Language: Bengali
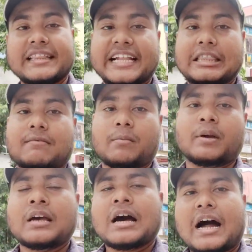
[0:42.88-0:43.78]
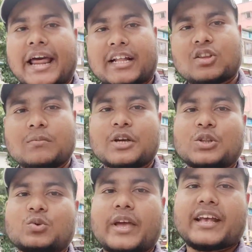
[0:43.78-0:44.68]
দেখতে পাবে আর একদম
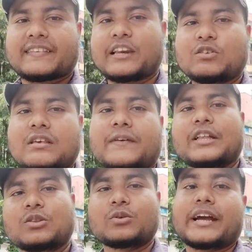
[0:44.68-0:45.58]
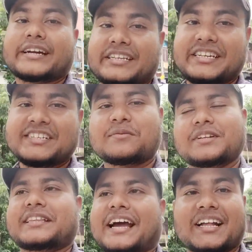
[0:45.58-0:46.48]
কিন্তু এক্সক্লুসিভ কিন্তু একটি জিনিস
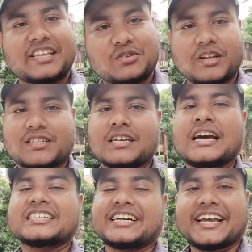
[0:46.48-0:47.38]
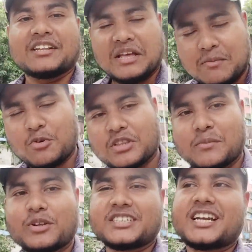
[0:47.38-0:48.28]
তোমাদের দেখাতে চলেছি সেটা কিন্তু এই মুহূর্তে
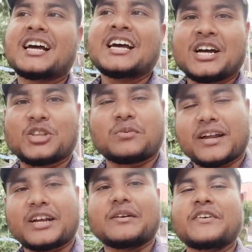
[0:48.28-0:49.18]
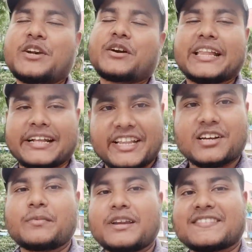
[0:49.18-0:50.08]
বলছি না তোমরা ভিডিওটা দেখতে
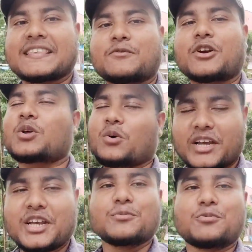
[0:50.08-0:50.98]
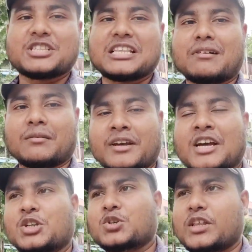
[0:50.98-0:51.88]
থাকো বিনা স্কিপ করে তখনই কিন্তু বুঝতে পারবে
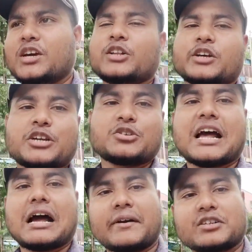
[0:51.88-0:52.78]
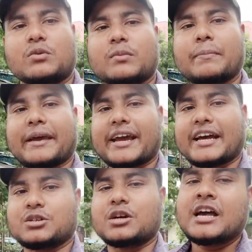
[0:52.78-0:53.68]
যদি হয়তো কিছুটা আওয়াজ তোমরা পেয়ে
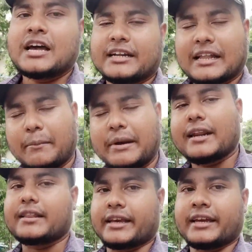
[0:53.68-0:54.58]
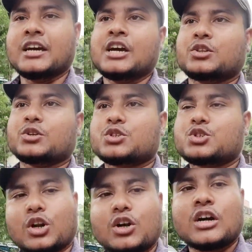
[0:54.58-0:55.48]
গেছো থাম্বেলটা দেখে তো
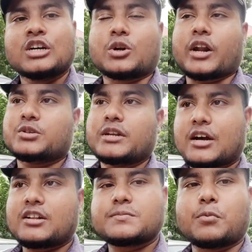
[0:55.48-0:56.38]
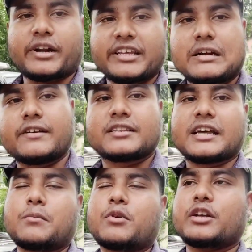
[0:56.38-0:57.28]
চলো সরাসরি এখন স্পটে যাওয়া যাক
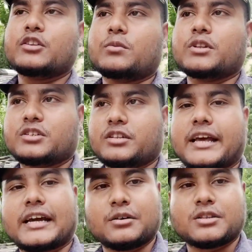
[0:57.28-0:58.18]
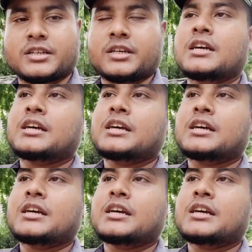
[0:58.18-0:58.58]
তারপরে কিন্তু তোমাদের সাথে দেখা হচ্ছে